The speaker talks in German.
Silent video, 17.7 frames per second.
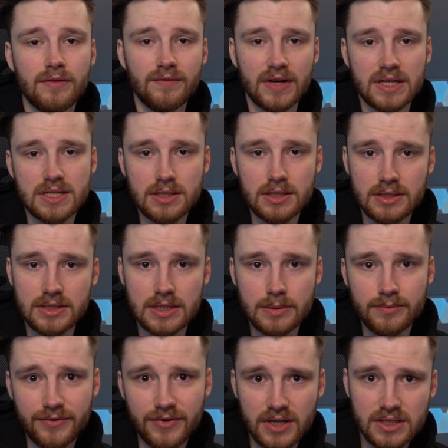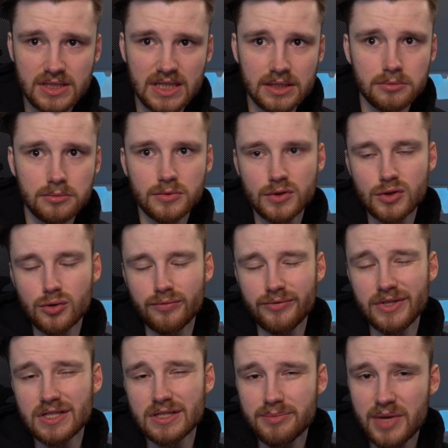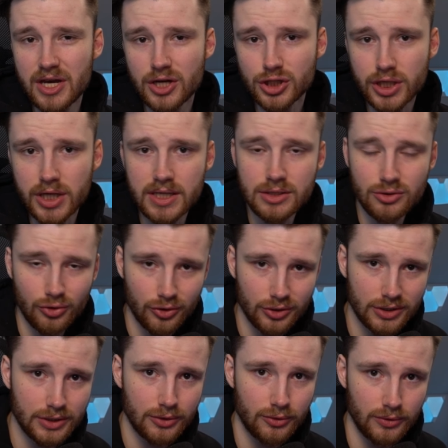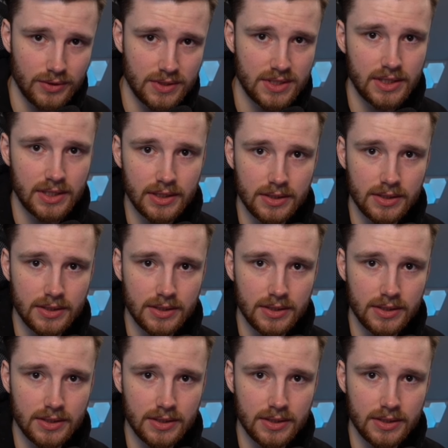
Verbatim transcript: was in dem Falle dann, so wie es mir erscheint, deutlich günstiger